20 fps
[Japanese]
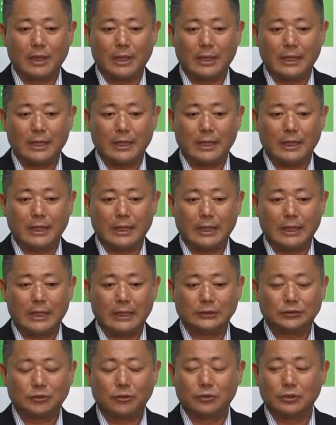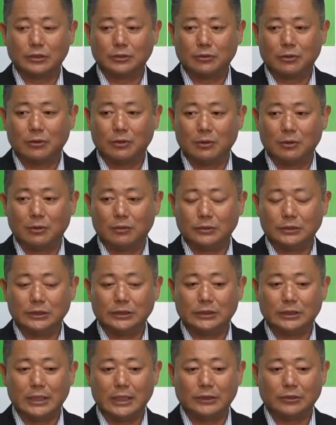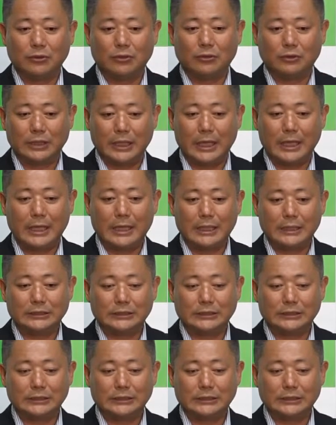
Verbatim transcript: えー、総理の日程等で、